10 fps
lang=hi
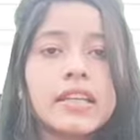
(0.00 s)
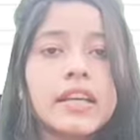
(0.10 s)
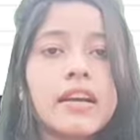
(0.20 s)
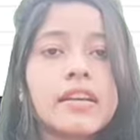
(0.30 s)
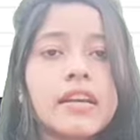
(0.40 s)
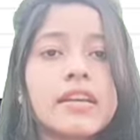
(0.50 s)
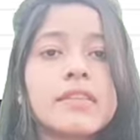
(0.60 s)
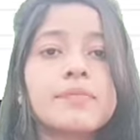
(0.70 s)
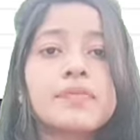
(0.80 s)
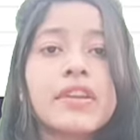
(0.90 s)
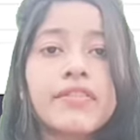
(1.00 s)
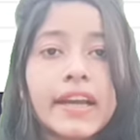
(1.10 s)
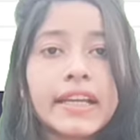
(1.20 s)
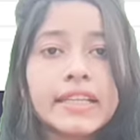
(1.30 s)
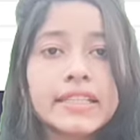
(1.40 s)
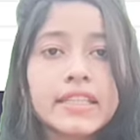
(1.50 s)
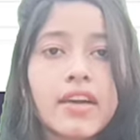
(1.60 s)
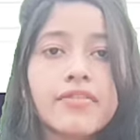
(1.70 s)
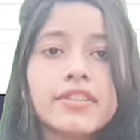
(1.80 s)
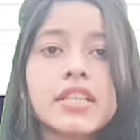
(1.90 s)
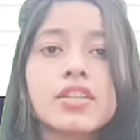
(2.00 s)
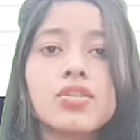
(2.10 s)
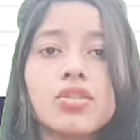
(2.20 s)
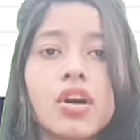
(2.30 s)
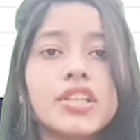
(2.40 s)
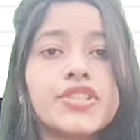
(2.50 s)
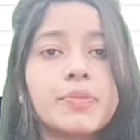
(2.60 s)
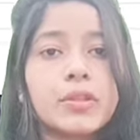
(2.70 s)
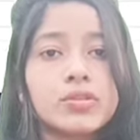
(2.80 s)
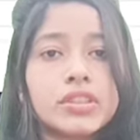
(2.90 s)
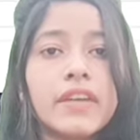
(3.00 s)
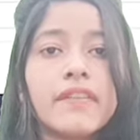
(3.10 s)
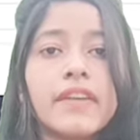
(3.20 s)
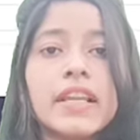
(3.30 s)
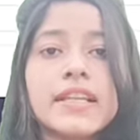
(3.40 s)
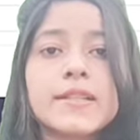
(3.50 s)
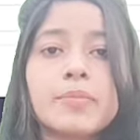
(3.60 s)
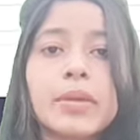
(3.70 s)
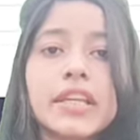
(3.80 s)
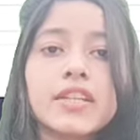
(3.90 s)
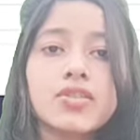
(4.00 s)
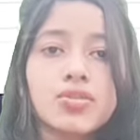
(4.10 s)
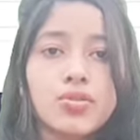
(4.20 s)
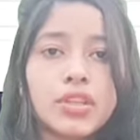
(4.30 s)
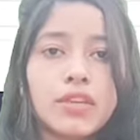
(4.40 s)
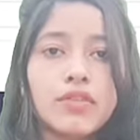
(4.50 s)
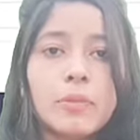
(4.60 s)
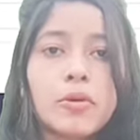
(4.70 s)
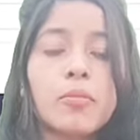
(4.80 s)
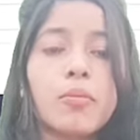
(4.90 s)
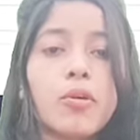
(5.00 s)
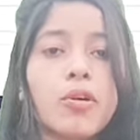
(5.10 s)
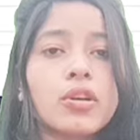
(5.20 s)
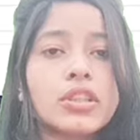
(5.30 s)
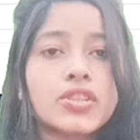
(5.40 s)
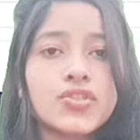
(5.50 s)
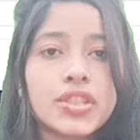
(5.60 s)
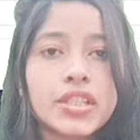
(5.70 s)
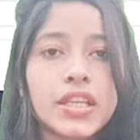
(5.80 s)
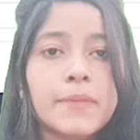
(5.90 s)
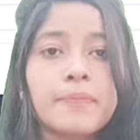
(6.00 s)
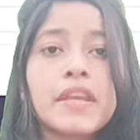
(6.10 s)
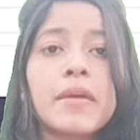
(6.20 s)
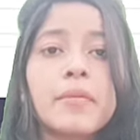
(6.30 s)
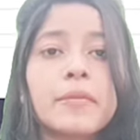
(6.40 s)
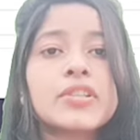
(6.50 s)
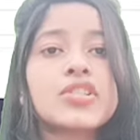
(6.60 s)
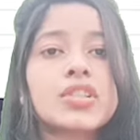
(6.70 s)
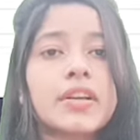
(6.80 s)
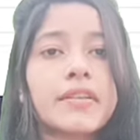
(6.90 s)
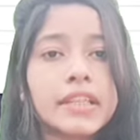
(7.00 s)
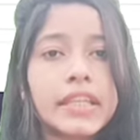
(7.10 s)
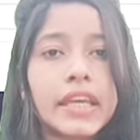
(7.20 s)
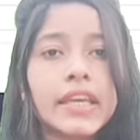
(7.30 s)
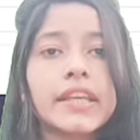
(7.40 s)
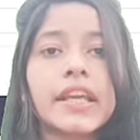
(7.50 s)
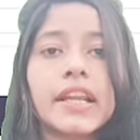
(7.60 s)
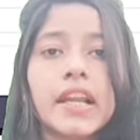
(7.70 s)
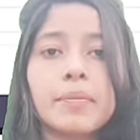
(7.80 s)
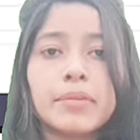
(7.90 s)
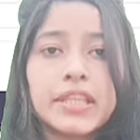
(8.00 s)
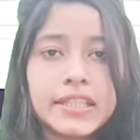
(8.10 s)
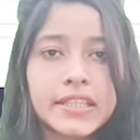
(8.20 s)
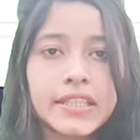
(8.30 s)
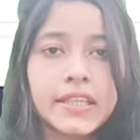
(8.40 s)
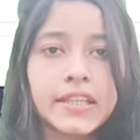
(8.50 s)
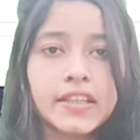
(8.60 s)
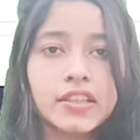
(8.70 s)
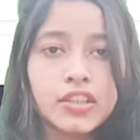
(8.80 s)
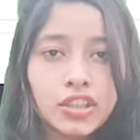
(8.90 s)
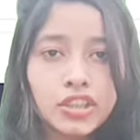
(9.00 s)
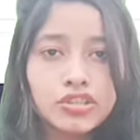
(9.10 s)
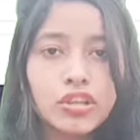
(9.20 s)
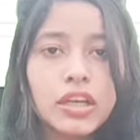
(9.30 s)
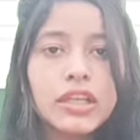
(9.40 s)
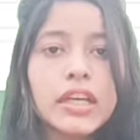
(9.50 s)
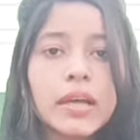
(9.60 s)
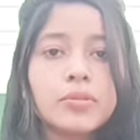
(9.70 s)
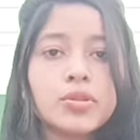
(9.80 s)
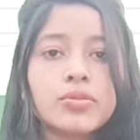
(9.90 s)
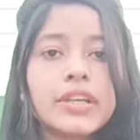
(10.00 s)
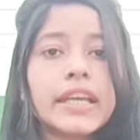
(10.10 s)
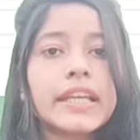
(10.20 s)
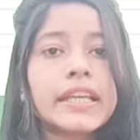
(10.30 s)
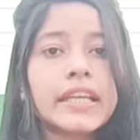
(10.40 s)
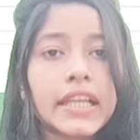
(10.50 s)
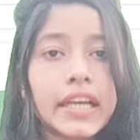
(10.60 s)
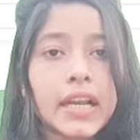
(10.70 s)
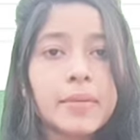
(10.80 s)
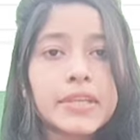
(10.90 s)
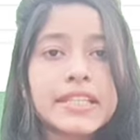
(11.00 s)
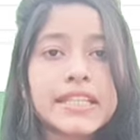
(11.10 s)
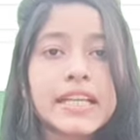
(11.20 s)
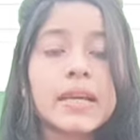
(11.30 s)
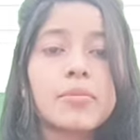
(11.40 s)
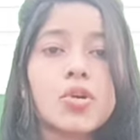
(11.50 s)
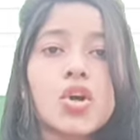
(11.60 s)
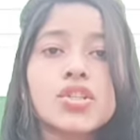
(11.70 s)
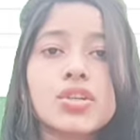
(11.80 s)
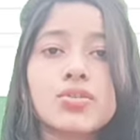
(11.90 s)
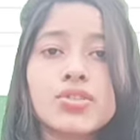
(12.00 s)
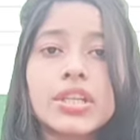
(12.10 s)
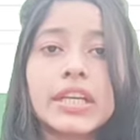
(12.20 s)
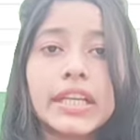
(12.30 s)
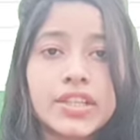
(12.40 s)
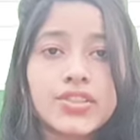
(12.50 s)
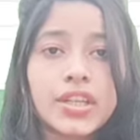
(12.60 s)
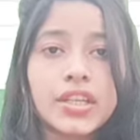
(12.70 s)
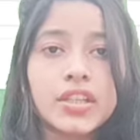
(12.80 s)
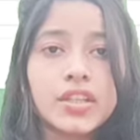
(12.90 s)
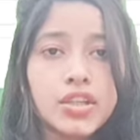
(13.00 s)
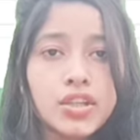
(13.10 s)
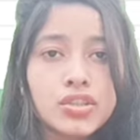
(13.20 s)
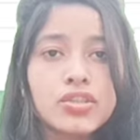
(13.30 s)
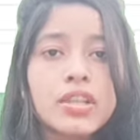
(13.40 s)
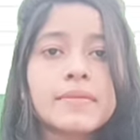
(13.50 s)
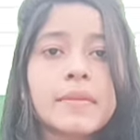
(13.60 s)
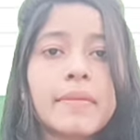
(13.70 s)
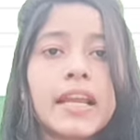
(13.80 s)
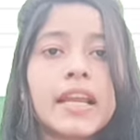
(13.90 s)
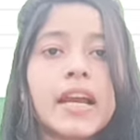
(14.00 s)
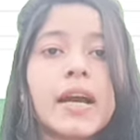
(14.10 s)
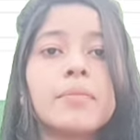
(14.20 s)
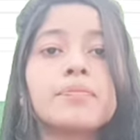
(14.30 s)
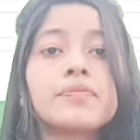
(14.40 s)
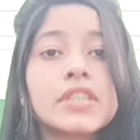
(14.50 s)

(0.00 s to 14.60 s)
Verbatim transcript: ही यहाँ के फैकल्टीज काफ़ी ज़्यादा नॉलेजेबल होते हैं वेल एक्सपीरियंस्ड होते हैं वो आपको बहुत अच्छे से प्रिपरेशन करवाते हैं केरला पीएससी के लिए तो अगर आप ढूंढ रहे हैं कि केरला पीएससी के लिए आपको कौन सी कोचिंग लेनी चाहिए तो सबसे पहले आप